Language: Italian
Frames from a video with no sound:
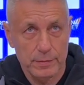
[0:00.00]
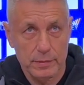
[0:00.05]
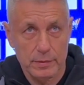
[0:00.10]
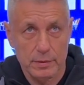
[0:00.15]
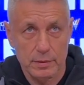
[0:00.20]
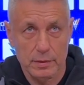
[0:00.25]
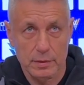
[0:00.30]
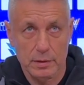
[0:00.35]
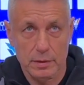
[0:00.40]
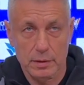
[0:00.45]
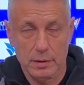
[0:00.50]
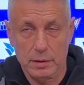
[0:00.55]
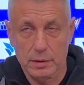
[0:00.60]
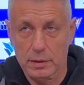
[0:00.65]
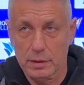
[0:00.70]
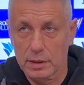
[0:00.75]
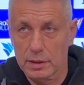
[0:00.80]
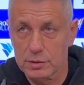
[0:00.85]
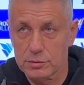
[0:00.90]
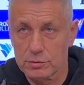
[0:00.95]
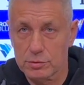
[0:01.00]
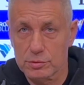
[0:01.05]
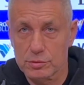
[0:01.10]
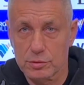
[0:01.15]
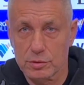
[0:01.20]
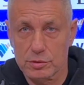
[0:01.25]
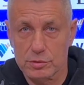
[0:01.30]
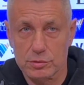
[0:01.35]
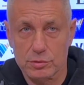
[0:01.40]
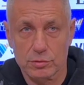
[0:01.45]
eh, la
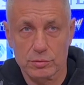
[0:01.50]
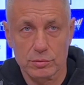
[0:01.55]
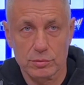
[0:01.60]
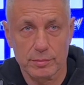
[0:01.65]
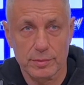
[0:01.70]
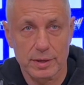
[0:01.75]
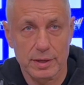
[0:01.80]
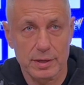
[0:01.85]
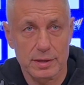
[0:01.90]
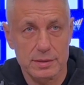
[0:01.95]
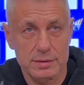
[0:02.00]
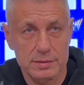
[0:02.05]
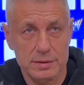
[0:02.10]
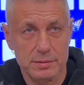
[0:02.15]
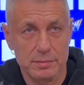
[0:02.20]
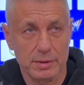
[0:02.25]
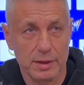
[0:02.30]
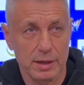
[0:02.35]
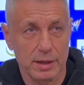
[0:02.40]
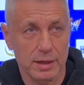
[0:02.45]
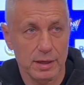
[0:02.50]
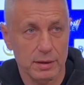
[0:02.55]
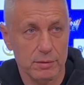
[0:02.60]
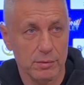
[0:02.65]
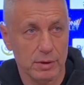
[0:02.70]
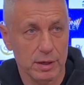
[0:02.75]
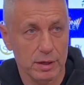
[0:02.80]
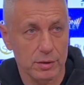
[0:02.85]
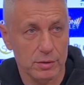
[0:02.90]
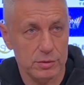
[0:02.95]
situazione secondo me è simile a
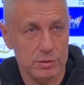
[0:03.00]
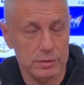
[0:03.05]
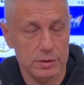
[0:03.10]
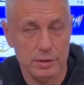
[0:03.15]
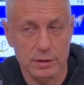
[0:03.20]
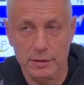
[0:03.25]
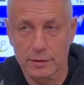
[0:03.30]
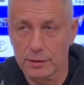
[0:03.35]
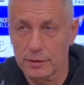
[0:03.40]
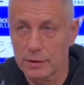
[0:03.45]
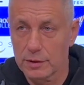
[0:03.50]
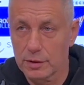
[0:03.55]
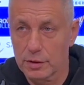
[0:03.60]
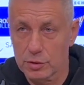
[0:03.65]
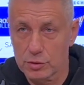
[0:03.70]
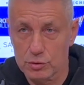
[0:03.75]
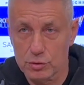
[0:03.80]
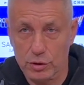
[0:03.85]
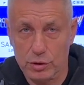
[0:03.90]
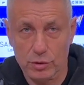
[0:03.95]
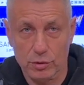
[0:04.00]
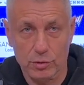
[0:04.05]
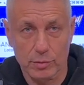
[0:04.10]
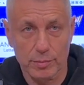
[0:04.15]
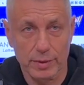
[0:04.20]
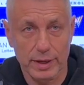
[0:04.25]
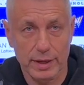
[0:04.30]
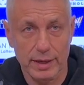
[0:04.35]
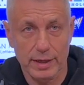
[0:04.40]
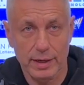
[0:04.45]
quella nostra. Giocano
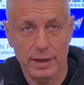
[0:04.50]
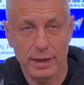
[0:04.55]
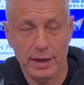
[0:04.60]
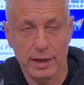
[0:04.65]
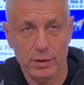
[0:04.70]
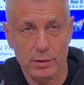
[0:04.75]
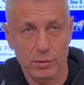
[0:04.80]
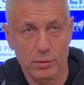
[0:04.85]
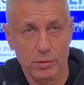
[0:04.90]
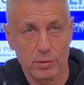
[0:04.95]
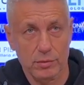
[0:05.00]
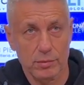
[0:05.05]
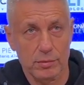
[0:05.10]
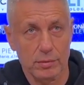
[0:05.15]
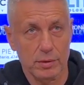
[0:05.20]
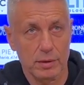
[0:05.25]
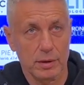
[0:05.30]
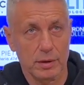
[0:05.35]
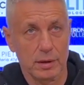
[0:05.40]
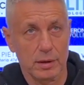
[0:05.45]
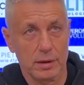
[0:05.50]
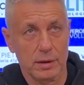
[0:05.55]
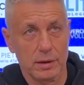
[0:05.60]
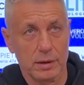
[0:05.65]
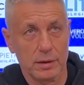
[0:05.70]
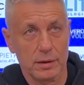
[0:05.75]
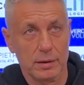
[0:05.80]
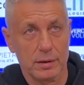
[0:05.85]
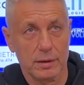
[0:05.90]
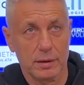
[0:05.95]
bene, hanno eh,
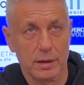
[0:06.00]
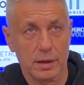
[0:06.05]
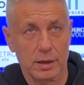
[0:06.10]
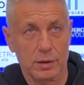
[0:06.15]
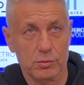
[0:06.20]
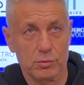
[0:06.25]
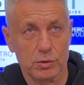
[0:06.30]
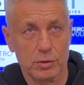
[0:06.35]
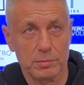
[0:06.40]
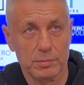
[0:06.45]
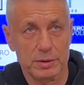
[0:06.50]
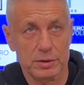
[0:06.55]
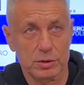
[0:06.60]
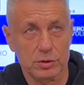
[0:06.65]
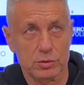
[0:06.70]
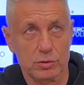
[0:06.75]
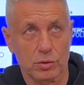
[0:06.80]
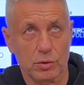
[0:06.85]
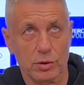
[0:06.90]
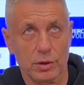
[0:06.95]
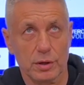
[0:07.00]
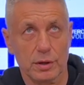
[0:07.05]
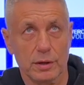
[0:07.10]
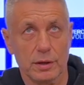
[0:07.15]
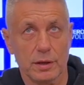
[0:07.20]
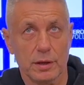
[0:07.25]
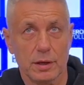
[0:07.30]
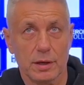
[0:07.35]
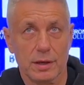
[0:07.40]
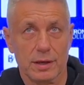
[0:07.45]
alcuni battitori
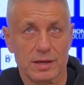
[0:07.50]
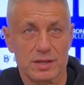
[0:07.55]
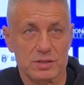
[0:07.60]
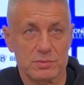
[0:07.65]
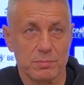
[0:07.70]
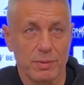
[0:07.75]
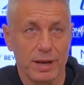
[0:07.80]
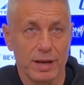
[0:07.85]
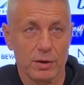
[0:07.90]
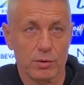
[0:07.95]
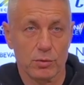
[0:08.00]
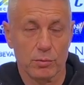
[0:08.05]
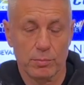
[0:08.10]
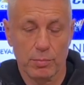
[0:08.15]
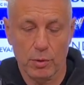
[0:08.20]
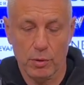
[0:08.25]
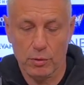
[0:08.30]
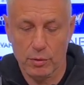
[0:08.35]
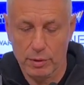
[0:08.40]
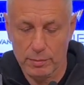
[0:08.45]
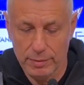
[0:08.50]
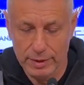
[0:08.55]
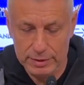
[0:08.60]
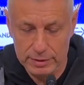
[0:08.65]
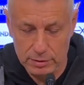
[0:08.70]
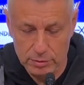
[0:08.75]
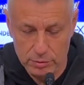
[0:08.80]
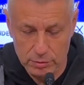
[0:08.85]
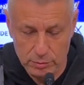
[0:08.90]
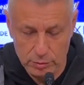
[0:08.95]
che sbagliano poco e
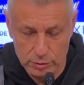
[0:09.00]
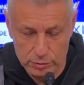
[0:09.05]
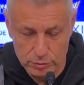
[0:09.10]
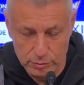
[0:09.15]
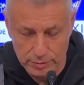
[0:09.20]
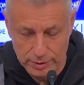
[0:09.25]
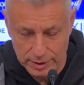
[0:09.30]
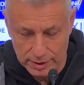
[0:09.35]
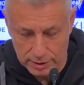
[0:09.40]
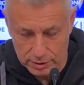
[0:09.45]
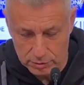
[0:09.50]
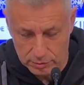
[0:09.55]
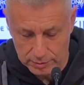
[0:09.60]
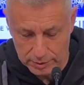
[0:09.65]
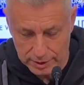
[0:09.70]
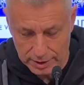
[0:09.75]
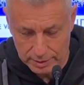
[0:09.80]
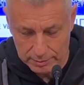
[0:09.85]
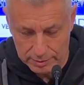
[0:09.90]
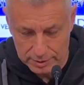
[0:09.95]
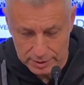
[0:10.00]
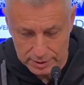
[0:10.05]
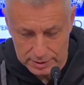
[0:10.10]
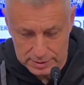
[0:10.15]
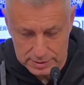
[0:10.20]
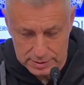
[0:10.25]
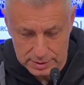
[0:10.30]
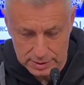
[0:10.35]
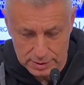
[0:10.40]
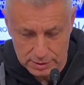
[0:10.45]
battono molto bene, come Gabi
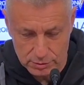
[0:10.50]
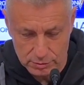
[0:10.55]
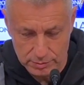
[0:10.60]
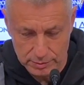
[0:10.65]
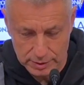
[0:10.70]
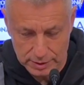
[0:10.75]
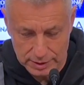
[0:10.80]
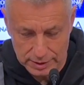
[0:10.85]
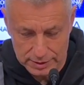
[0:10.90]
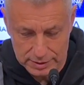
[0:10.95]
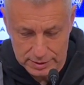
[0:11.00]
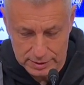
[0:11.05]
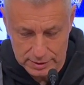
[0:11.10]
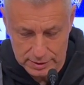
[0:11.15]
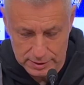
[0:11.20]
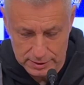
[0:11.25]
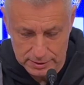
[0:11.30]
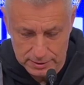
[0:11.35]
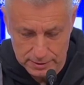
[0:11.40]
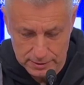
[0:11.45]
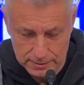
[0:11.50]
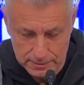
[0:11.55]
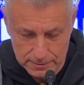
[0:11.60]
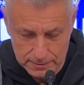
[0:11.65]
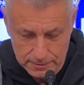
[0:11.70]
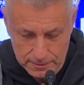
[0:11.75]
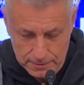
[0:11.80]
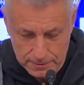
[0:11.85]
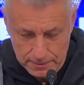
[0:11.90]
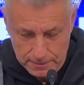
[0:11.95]
Garcia e come Gardini.
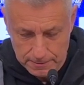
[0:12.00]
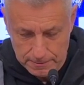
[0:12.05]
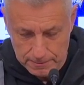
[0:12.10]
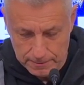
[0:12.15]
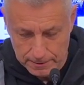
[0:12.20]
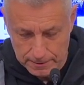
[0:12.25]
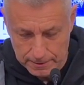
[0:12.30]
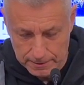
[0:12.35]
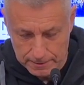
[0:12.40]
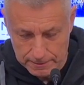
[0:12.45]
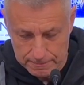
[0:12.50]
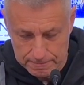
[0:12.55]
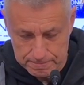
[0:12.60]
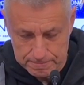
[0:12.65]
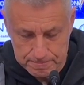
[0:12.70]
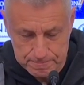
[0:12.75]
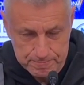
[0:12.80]
Um,